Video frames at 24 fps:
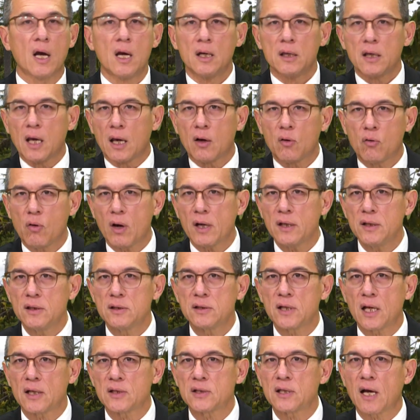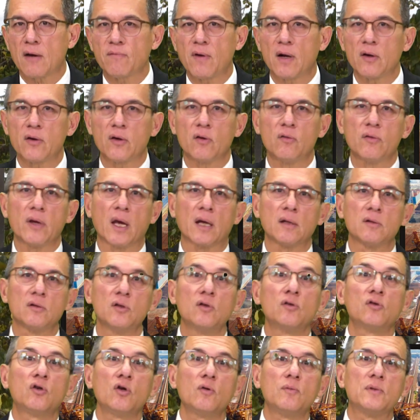也欢迎在下方留言
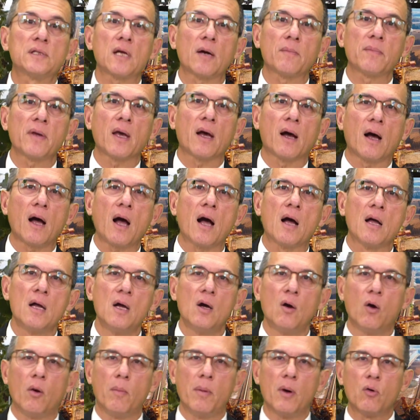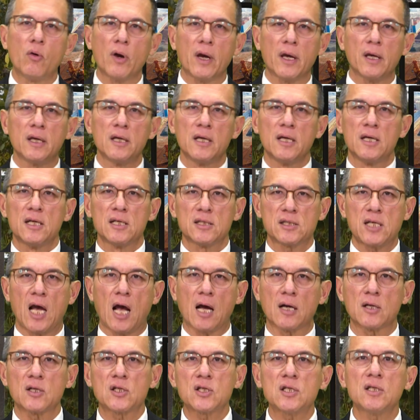YouTube 上面哈，我们会
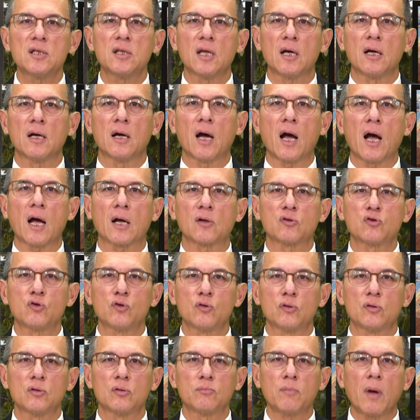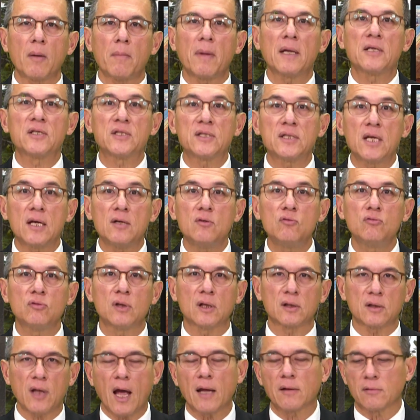尝试的啊，去慢慢深入的
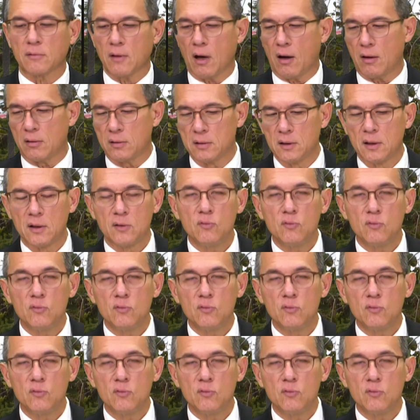探讨。